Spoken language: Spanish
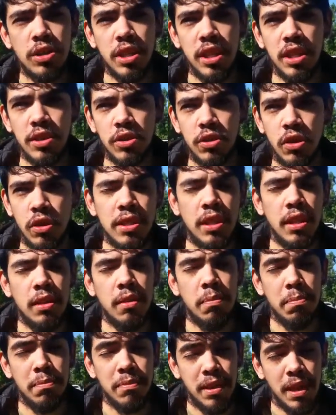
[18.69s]
que ya
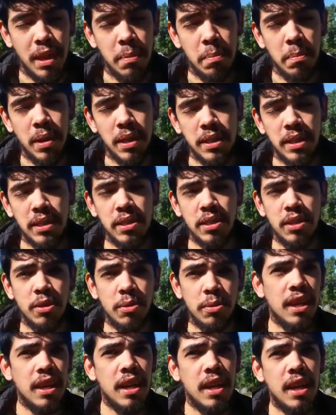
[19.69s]
venimos muy atrasados en el tema de
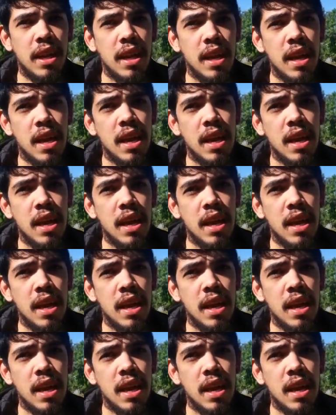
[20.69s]
los sueldos.